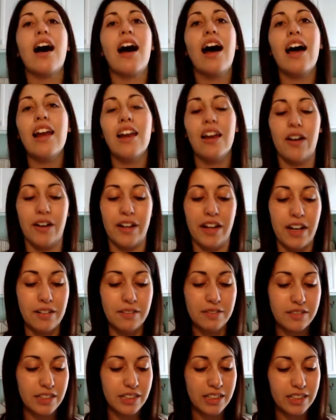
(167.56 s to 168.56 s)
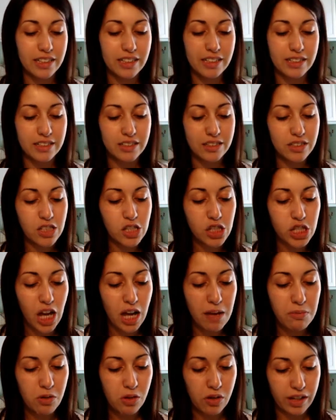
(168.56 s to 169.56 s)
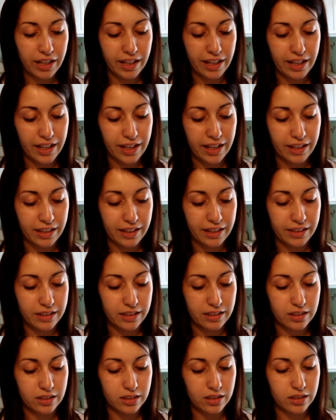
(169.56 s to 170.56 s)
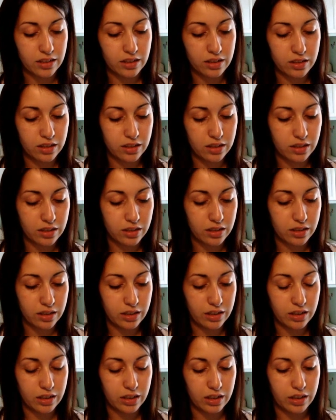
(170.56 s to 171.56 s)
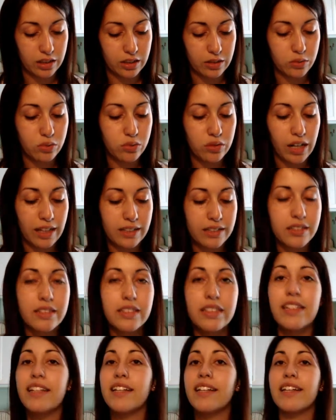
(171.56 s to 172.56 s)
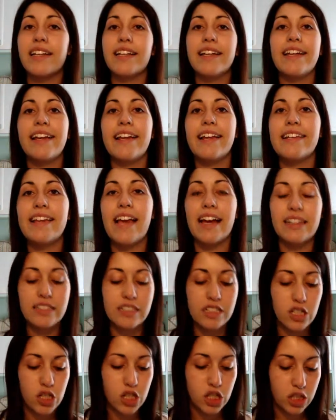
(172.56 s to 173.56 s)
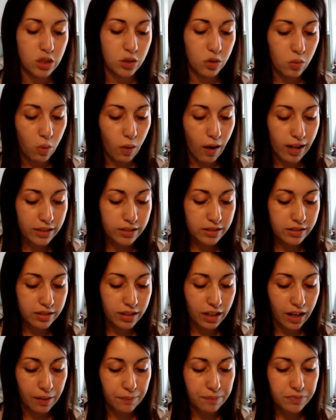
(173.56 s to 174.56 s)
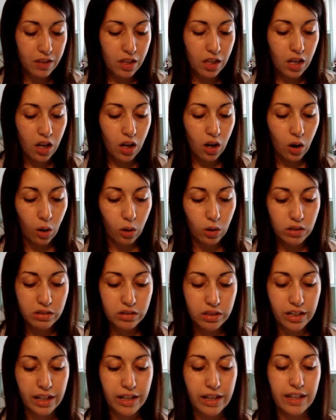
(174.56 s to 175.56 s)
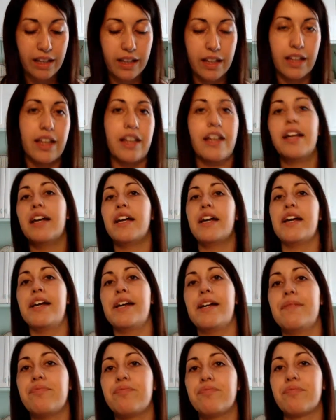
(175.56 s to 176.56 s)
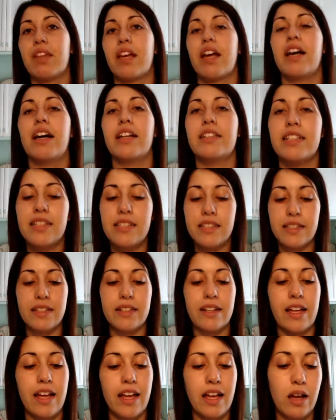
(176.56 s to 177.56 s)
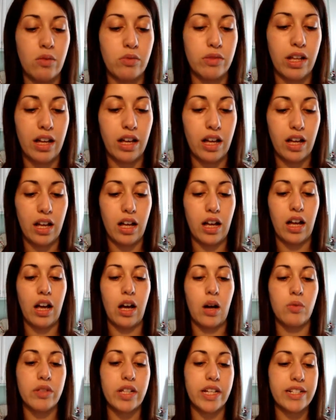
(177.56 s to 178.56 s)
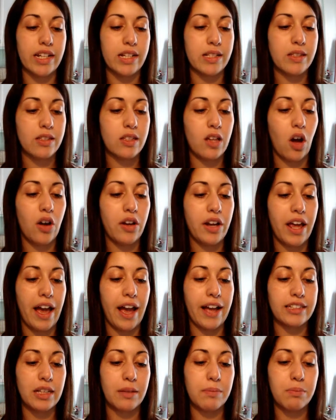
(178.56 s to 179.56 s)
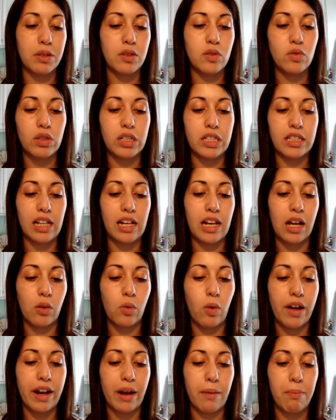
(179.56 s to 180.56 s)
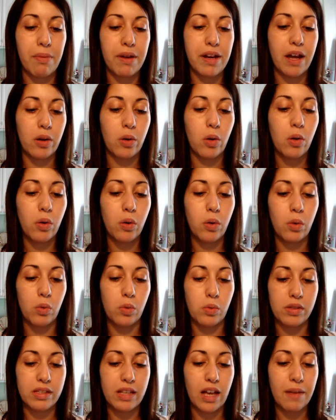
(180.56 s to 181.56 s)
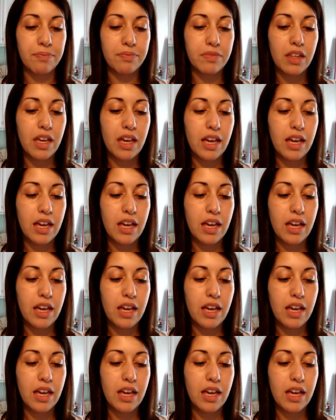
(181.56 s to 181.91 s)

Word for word: Allora, diciamo che eh, durante gli anni 50 oltre eh, ad essere una, una reazione ai tempi duri della guerra appena conclusa,